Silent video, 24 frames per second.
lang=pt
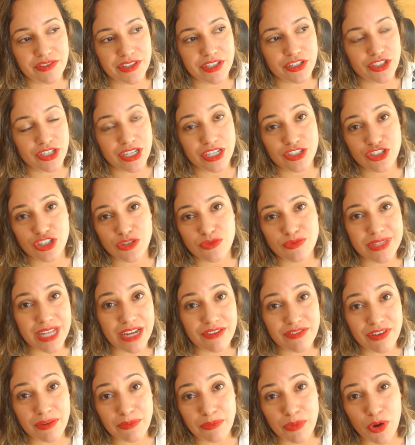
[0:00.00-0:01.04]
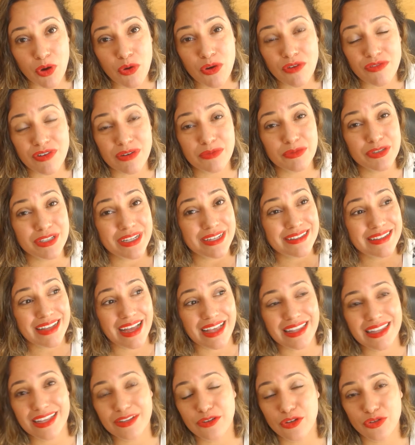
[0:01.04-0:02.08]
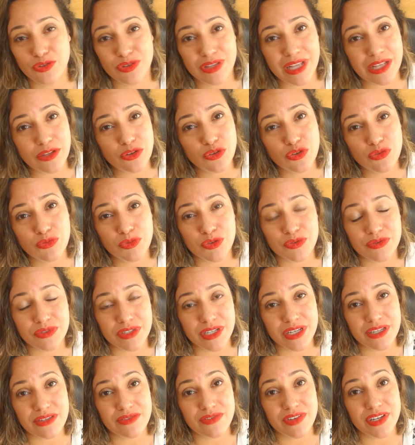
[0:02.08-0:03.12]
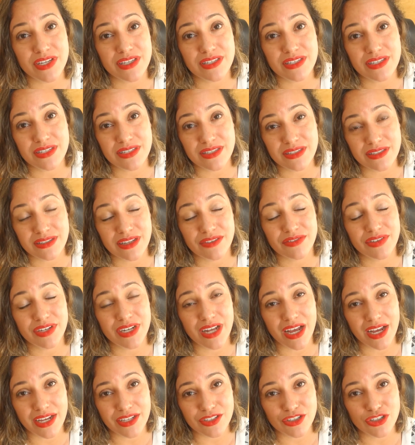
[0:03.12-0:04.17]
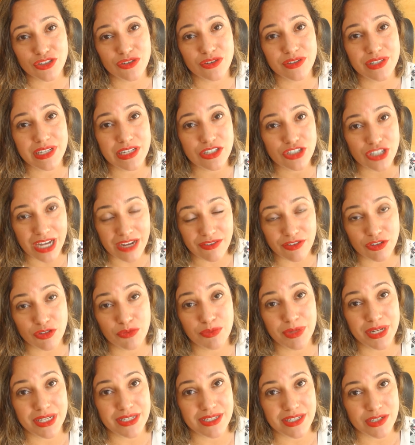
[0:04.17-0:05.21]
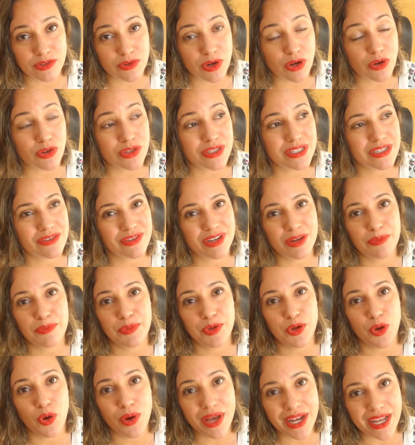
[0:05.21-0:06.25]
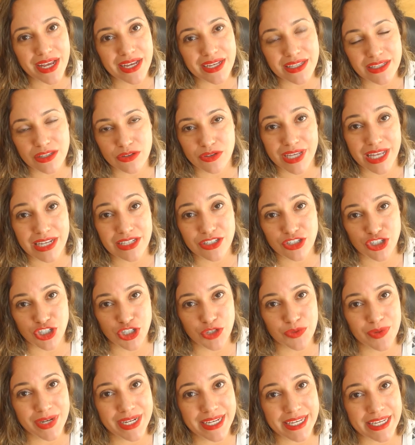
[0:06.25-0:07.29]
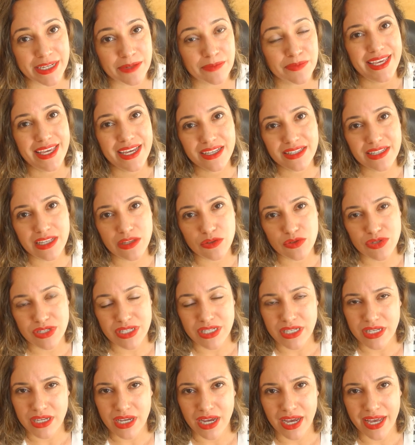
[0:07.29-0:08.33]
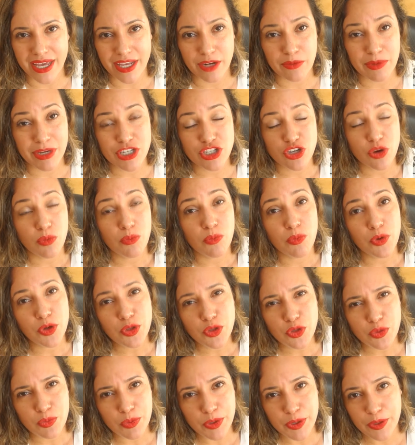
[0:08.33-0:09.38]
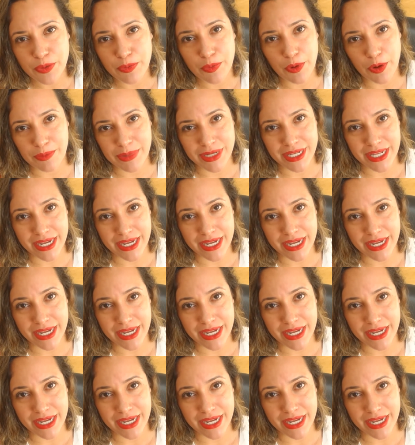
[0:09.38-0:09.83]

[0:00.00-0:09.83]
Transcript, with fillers: A vida aqui já não estava boa, vamos tentar lá do outro lado do mundo. E às vezes, na verdade, quando eles chegavam no Brasil, a condição era pior ainda do que eles tinham aqui. E Andaluzia era uma região muito, muito pobre